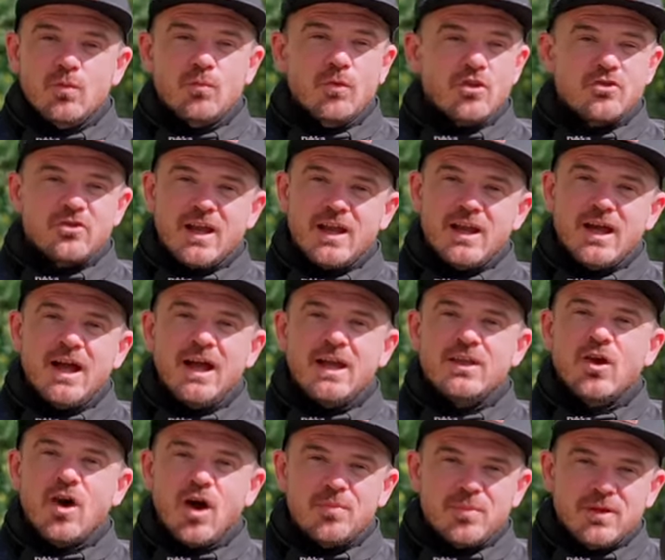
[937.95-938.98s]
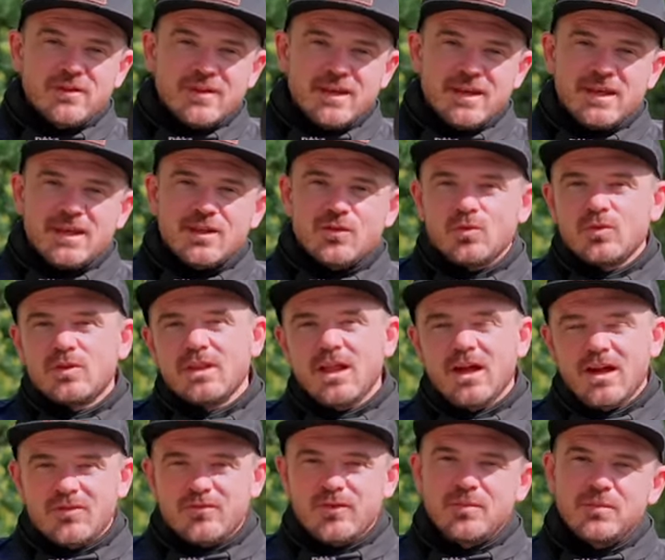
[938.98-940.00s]
Moi, je serai là, il y aura Patrick, toute
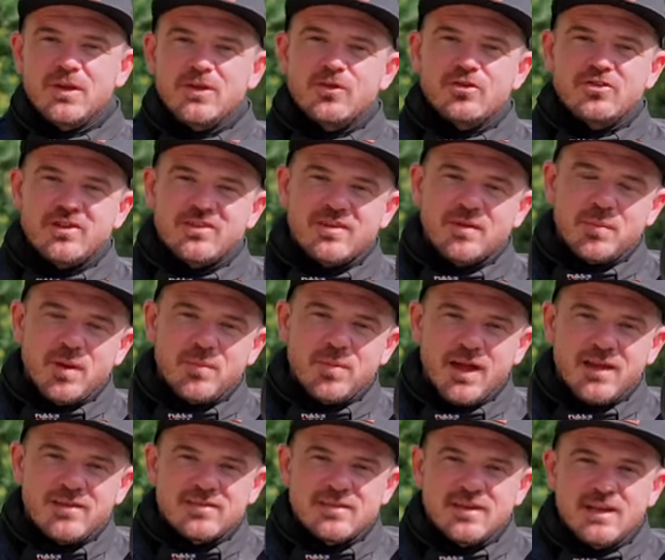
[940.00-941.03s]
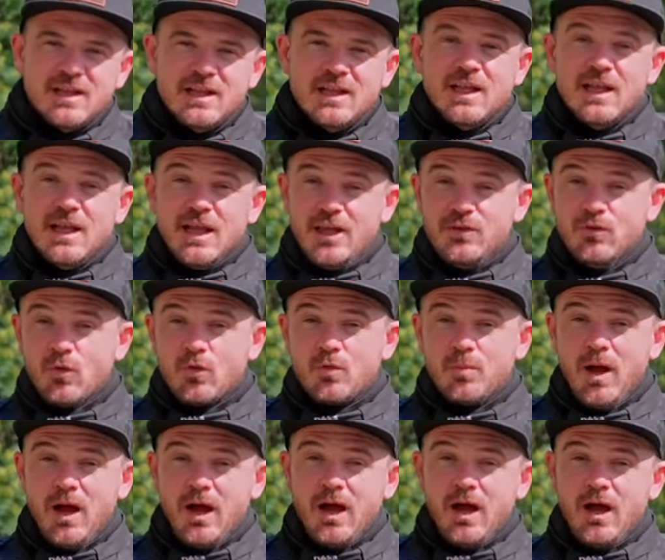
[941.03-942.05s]
la famille de chez CP Press. Et donc,
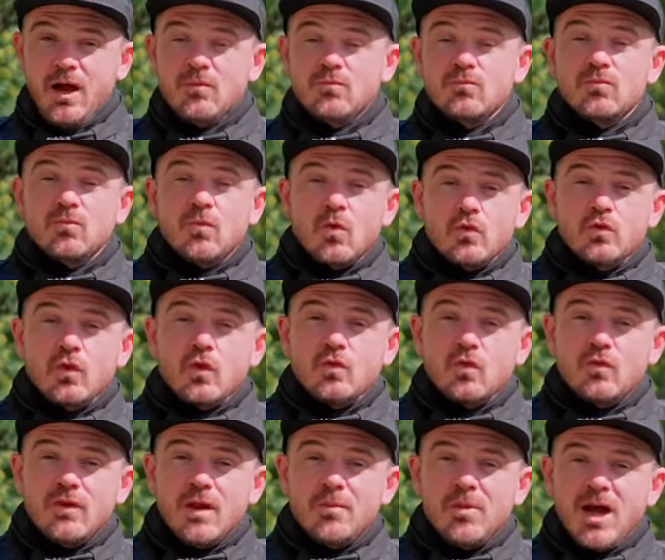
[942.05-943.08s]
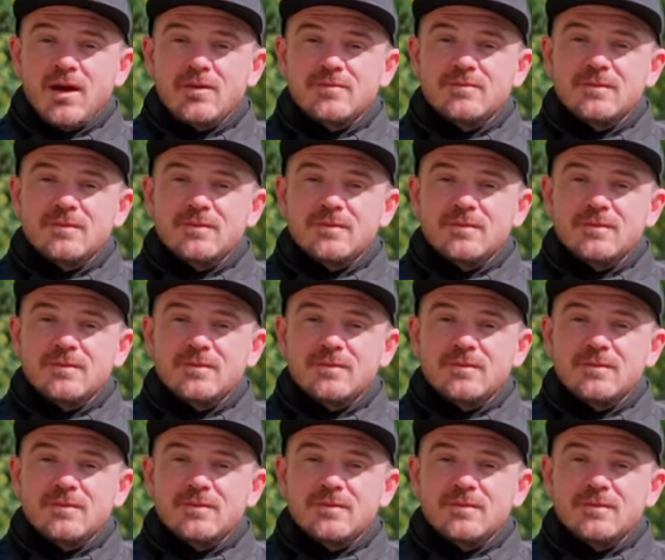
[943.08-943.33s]
ben, on se retrouve là-bas.